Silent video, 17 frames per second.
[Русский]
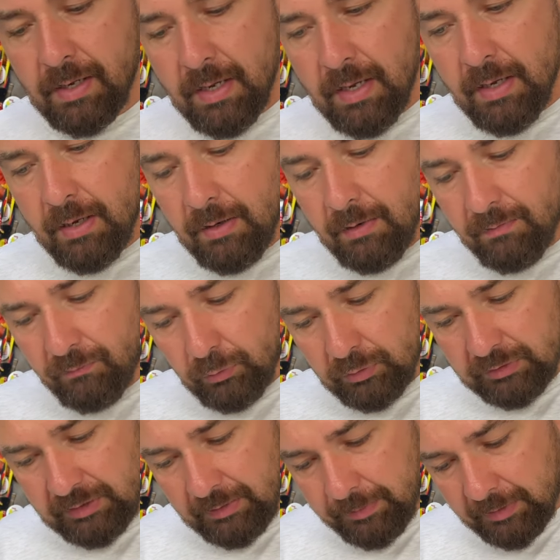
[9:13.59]
Угу, угу.
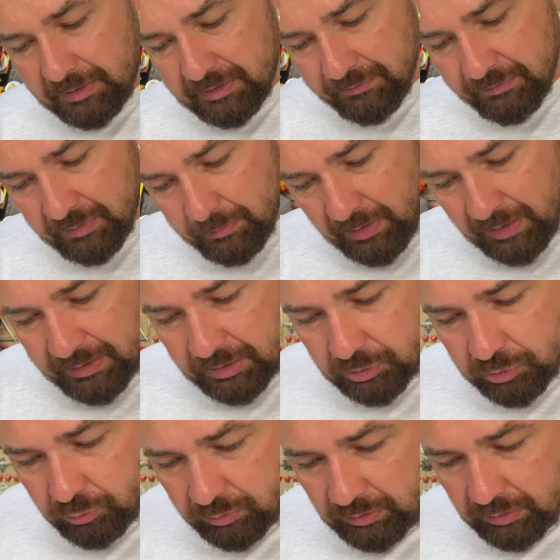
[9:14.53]
Вот обрати внимание,
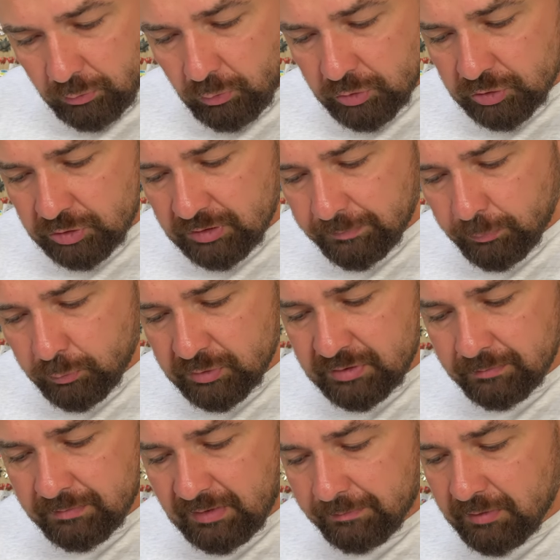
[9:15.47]
что такой же,
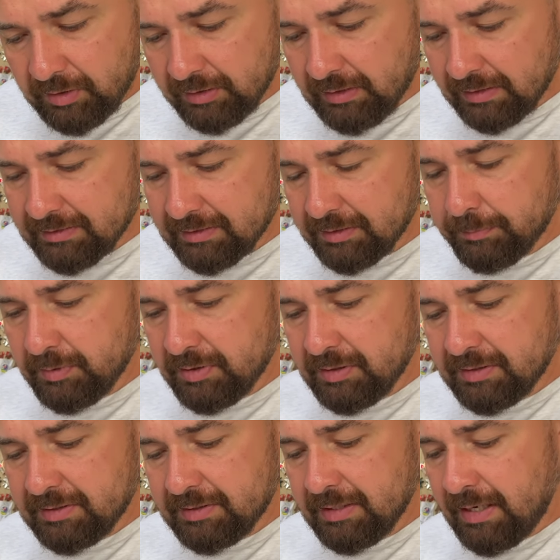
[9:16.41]
допустим, там
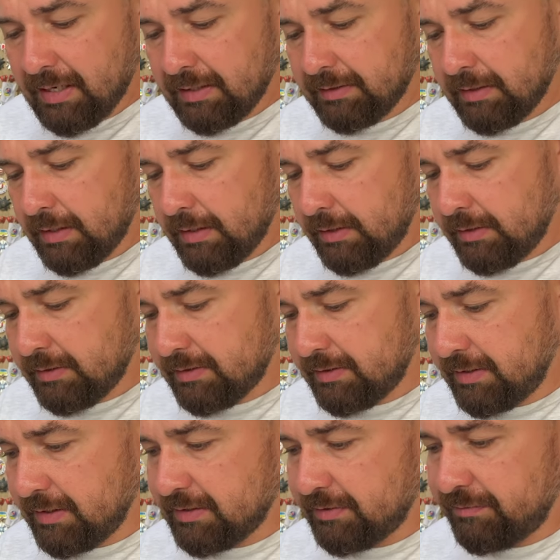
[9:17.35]
13,50. И
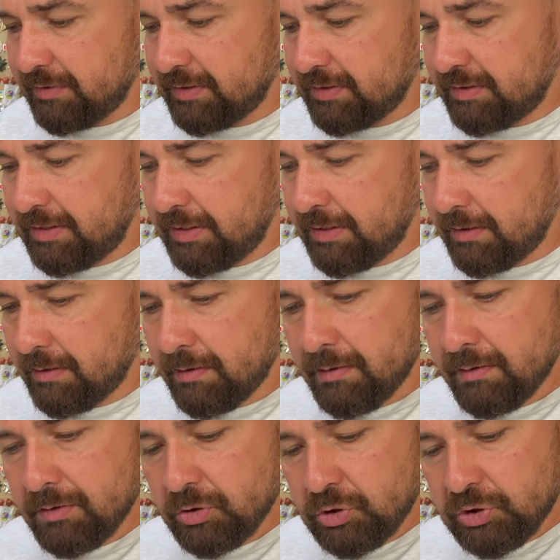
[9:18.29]
здесь везде,
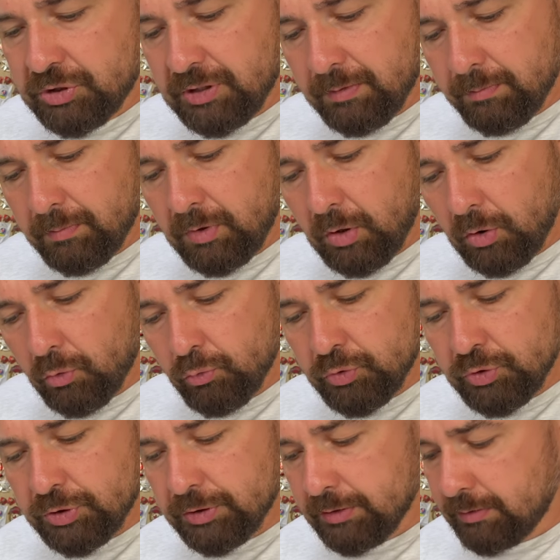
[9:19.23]
чем
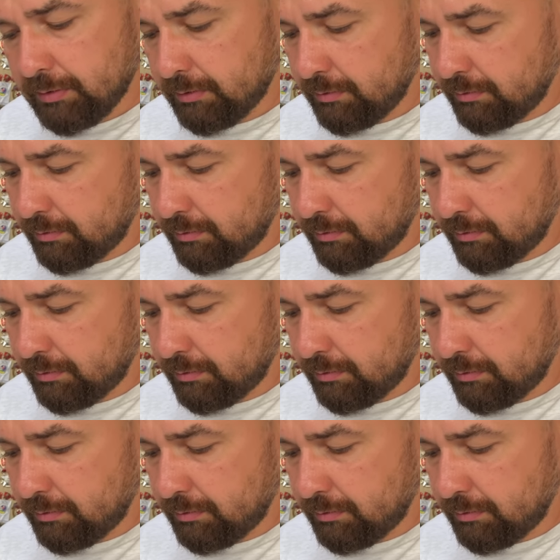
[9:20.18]
круче,